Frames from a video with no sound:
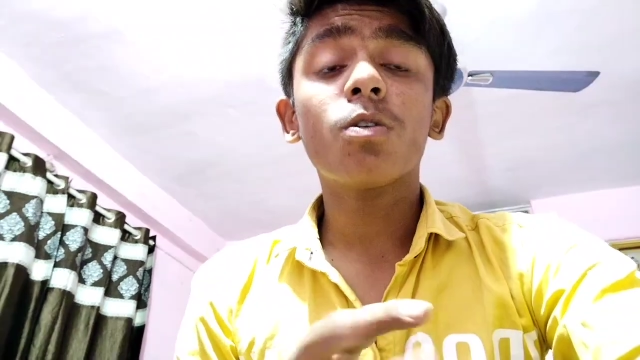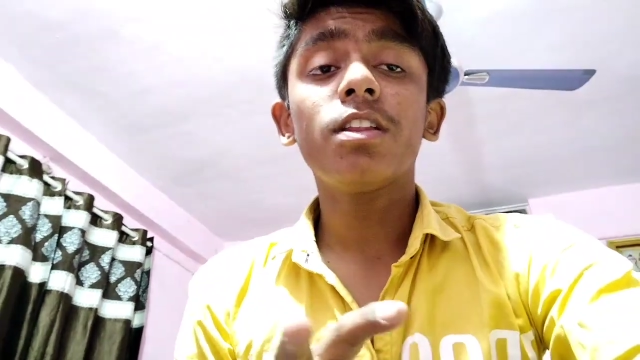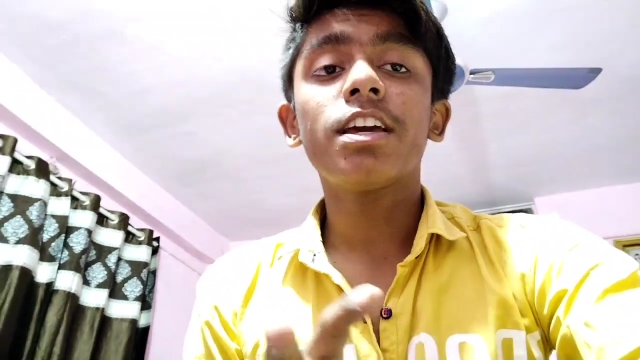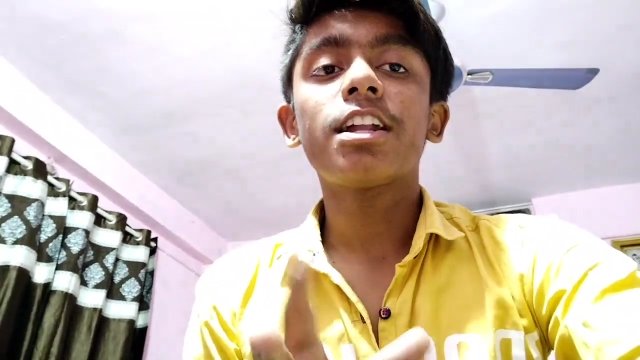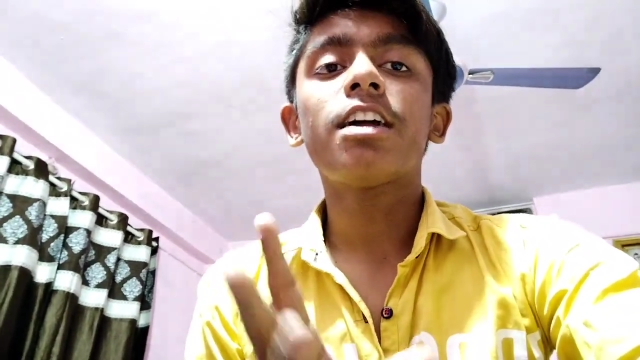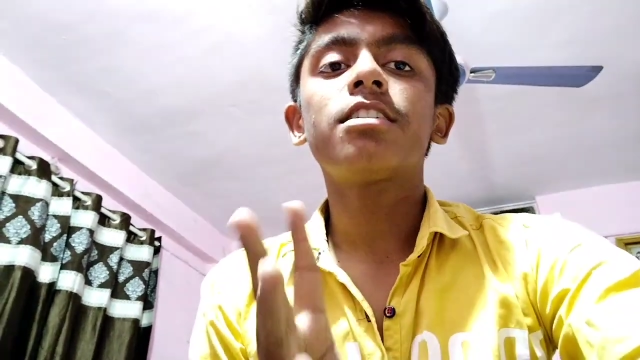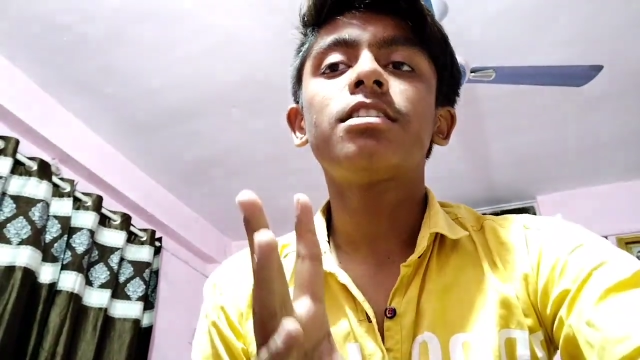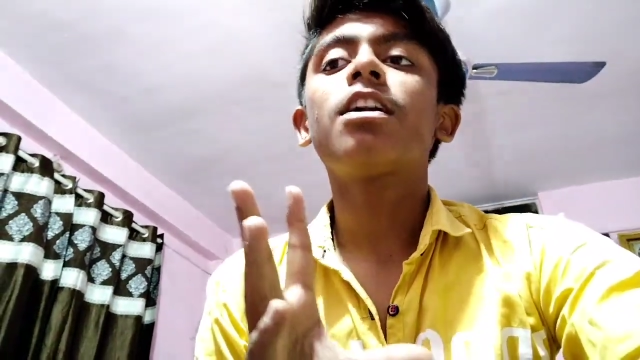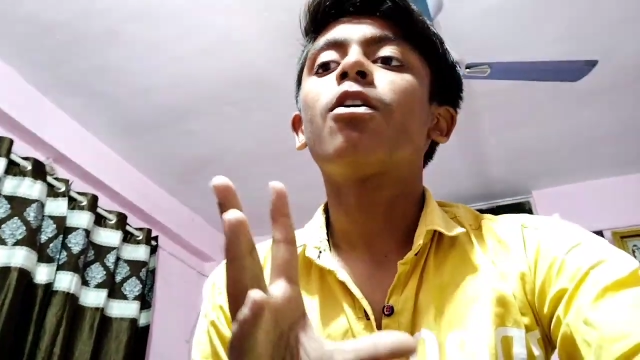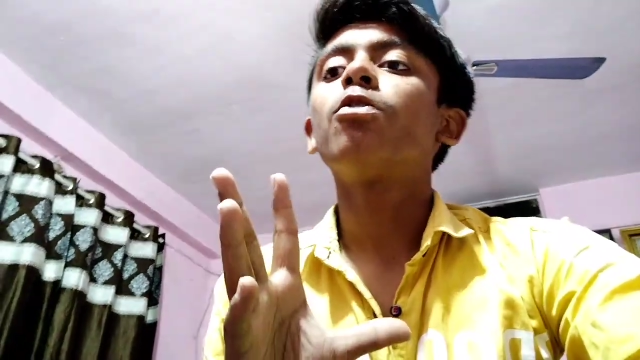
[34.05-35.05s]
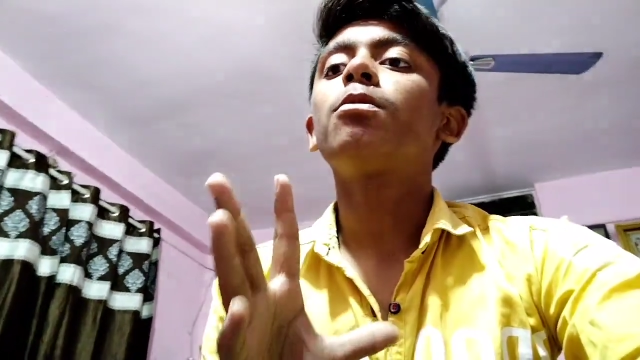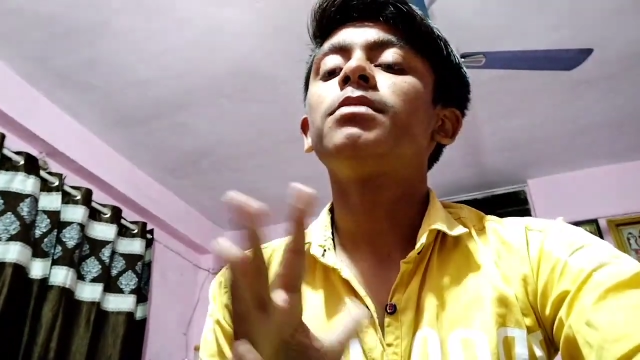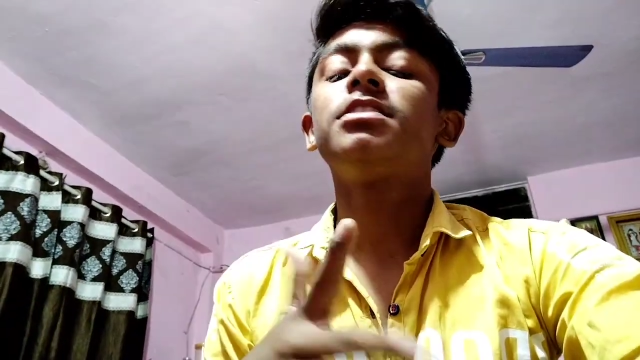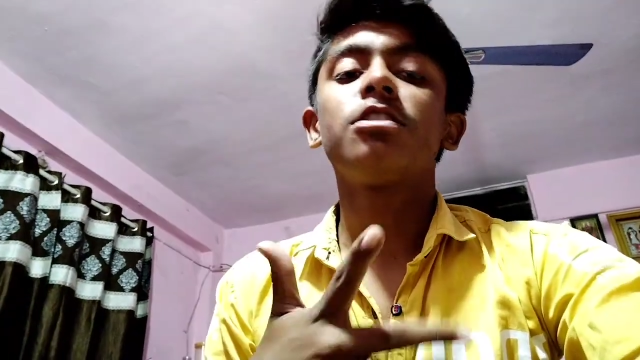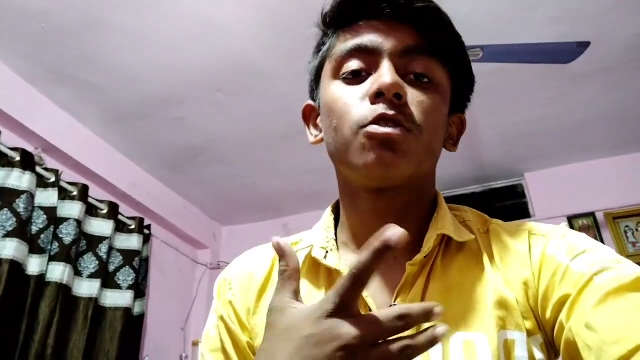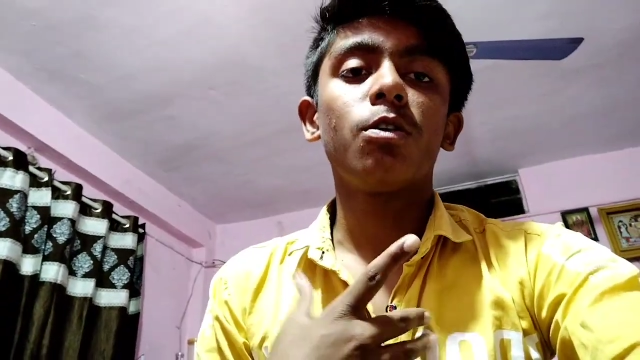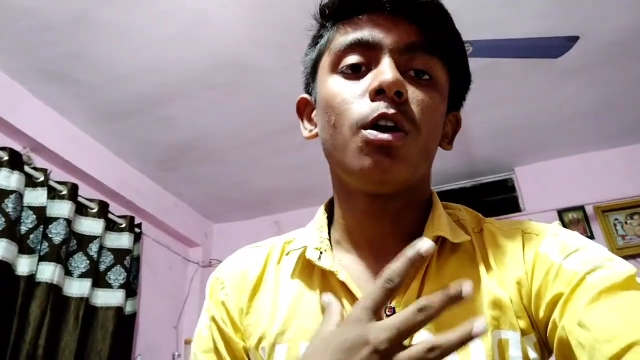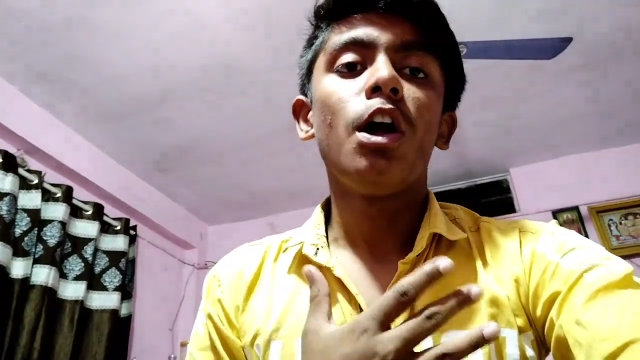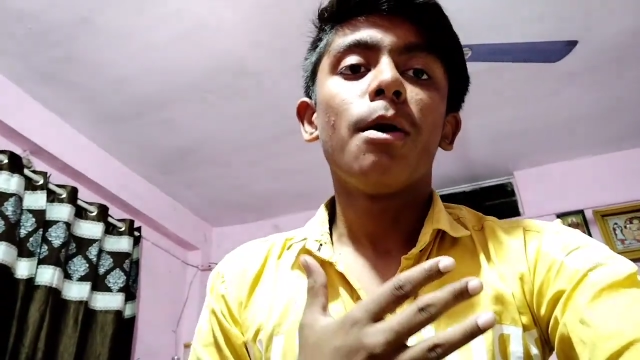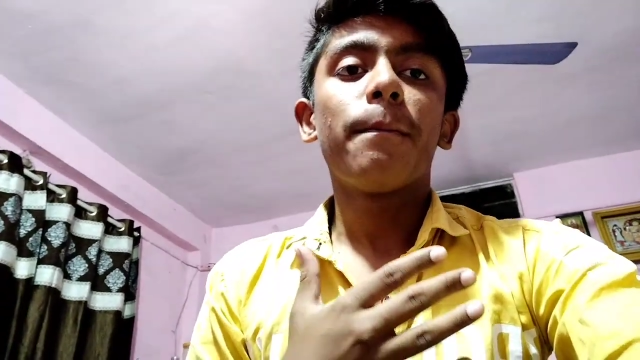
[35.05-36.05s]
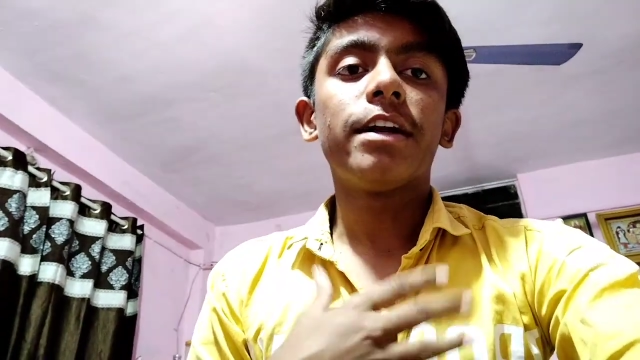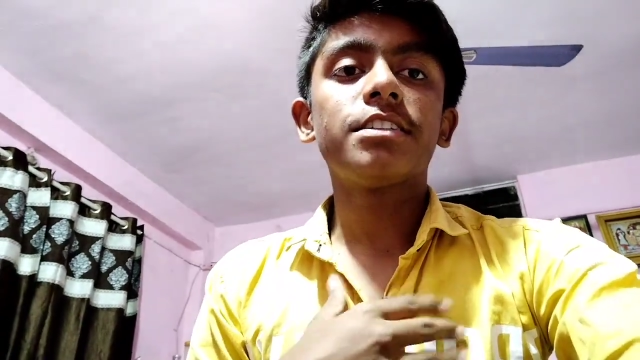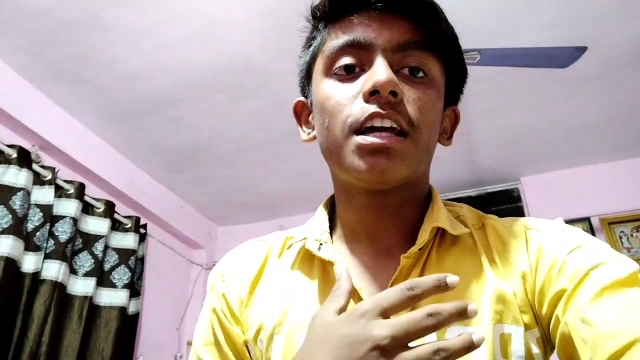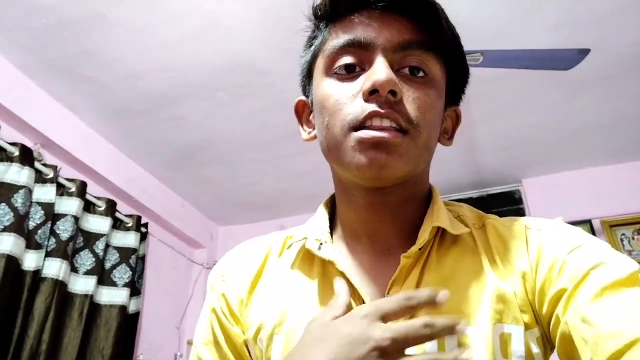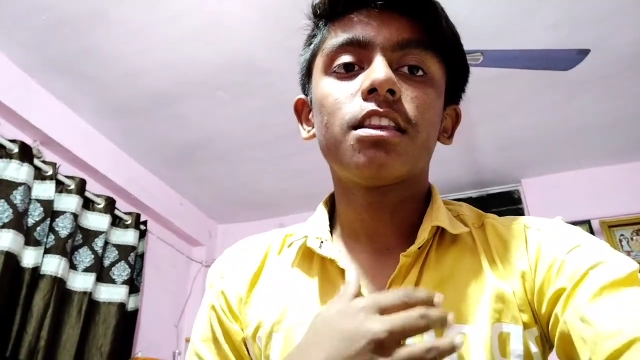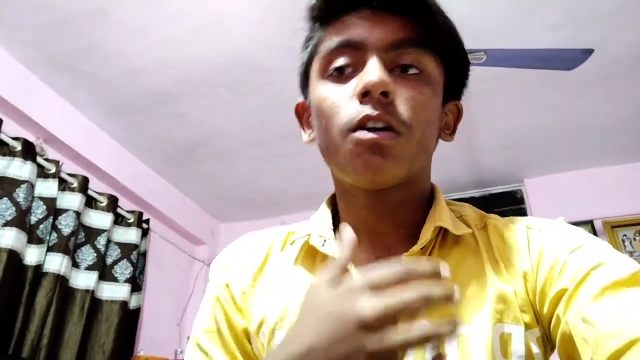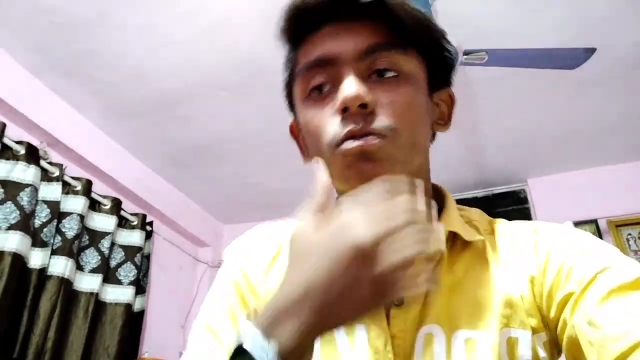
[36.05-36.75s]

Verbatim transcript: कौन देख रहा है जरा हो तो मैं जिसको पहचानता